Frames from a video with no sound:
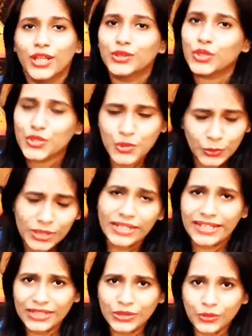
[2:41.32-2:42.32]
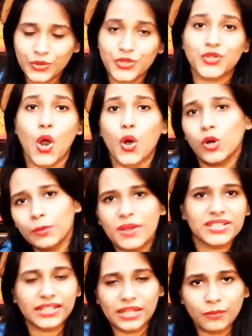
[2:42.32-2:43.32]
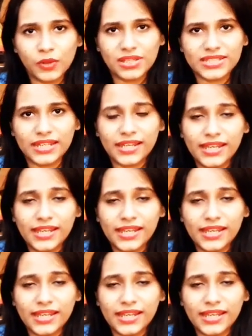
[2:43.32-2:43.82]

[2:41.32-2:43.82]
তো শুনে নিলেন তো শহরবাসী কি বলছে